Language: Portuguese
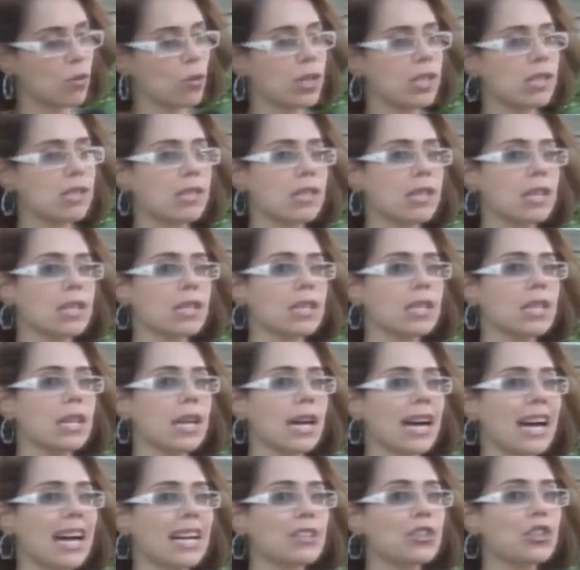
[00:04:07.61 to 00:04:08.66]
do que
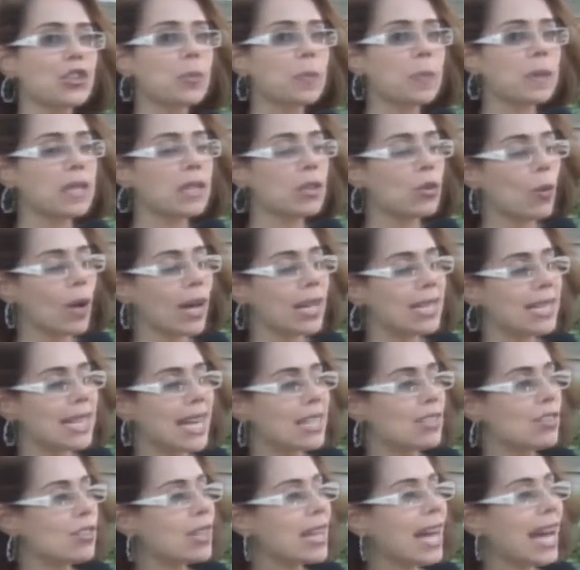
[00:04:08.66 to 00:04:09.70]
seria a
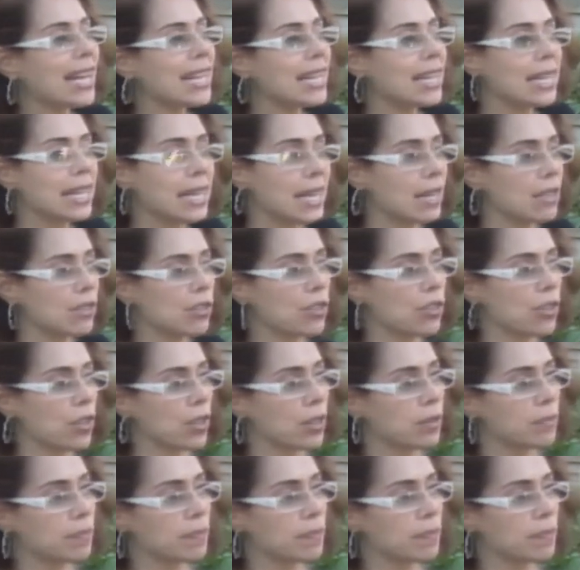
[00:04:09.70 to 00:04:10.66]
espiritualidade da igreja?